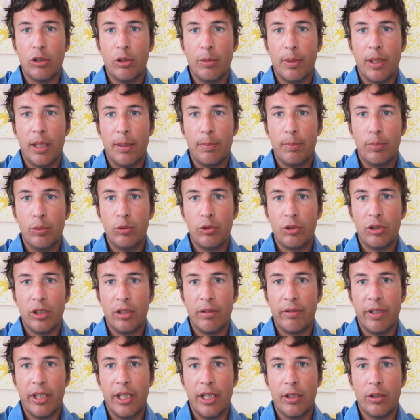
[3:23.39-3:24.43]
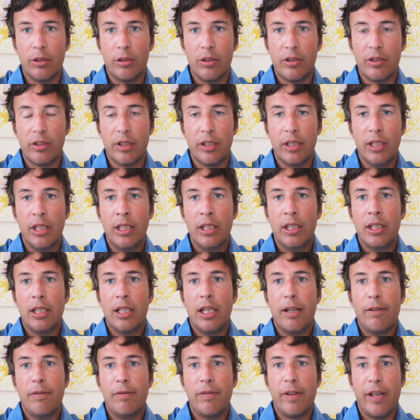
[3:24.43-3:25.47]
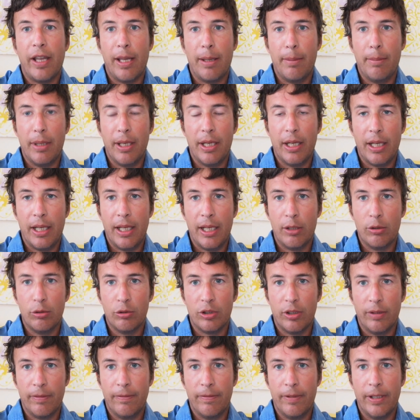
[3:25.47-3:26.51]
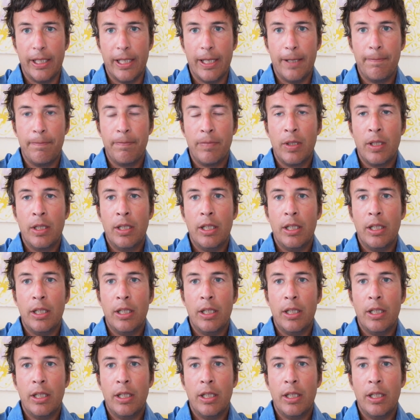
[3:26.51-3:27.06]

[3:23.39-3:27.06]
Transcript: come le Pussy Riots, le Femen e così via.